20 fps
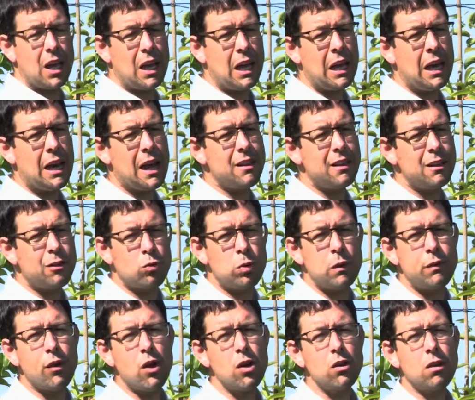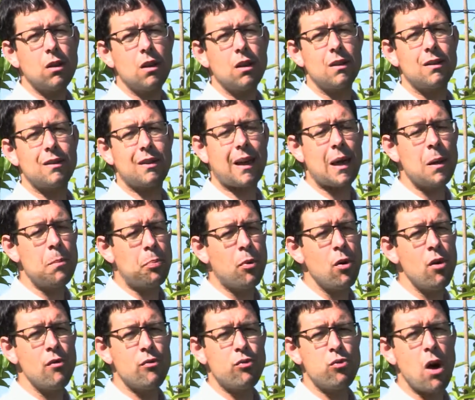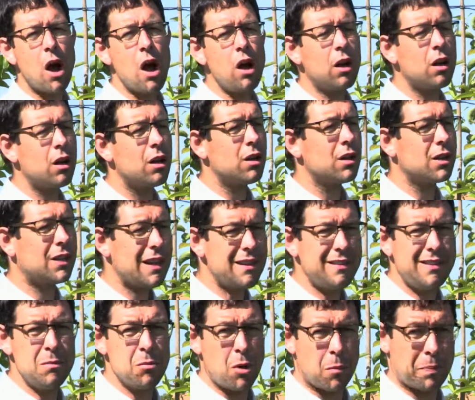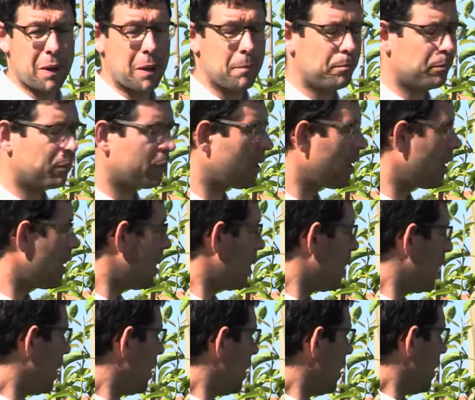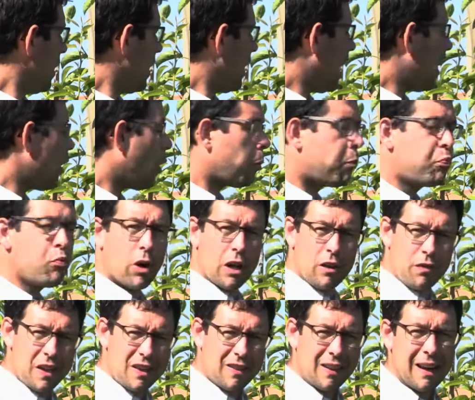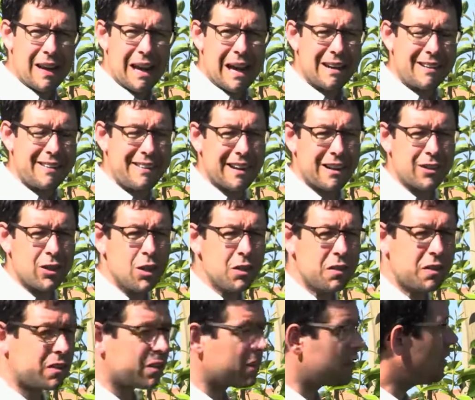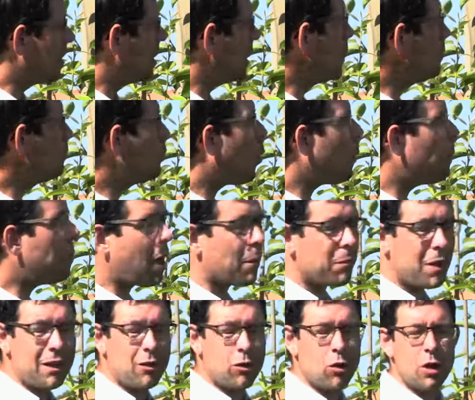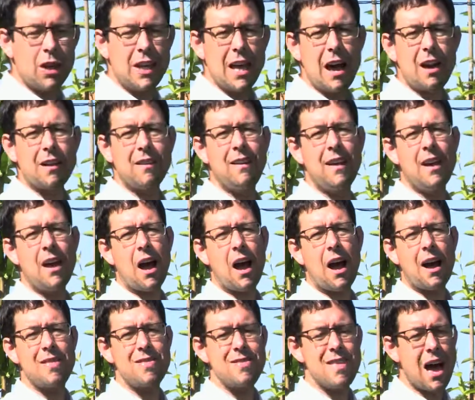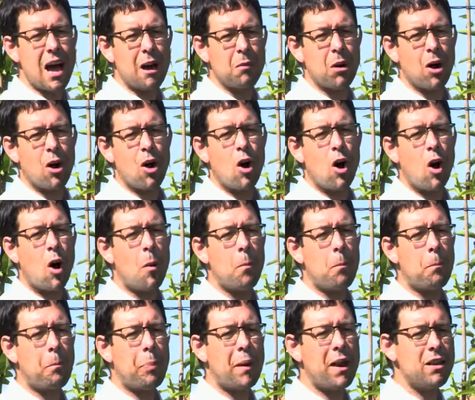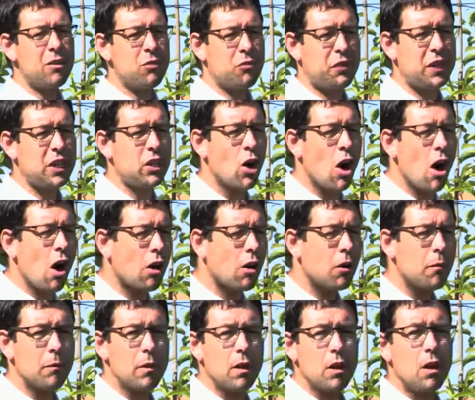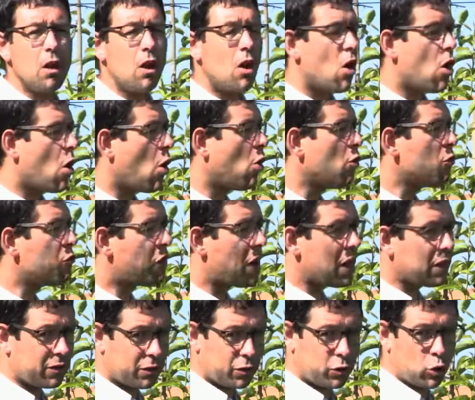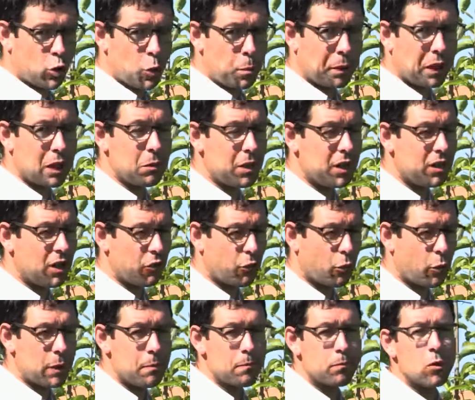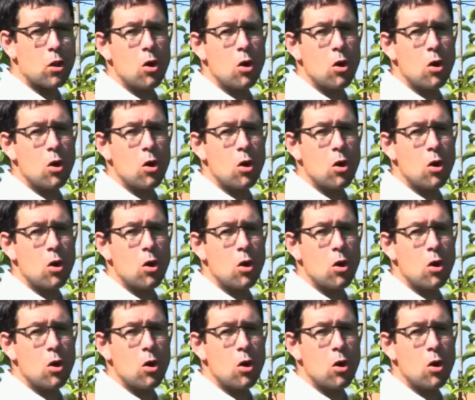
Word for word: et l'année suivante très peu, voire Quasiment pas. Alors pour éviter l'alternance et pour permettre de garder un arbre en pleine vigueur, on va supprimer des fruits.